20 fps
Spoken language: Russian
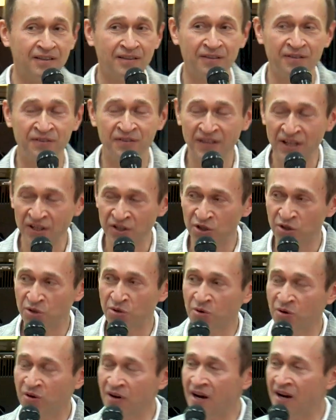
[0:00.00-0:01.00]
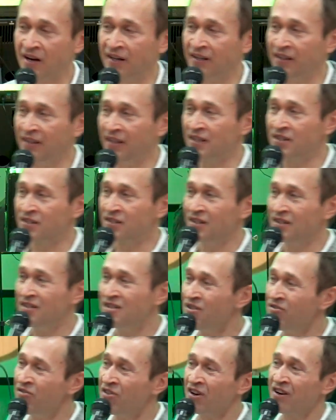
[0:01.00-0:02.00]
в наших руках есть
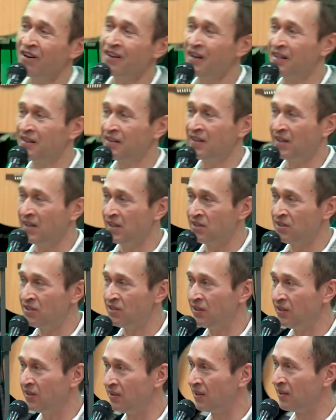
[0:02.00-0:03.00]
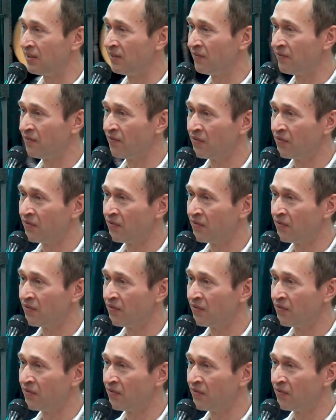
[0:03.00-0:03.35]
невероятная сила.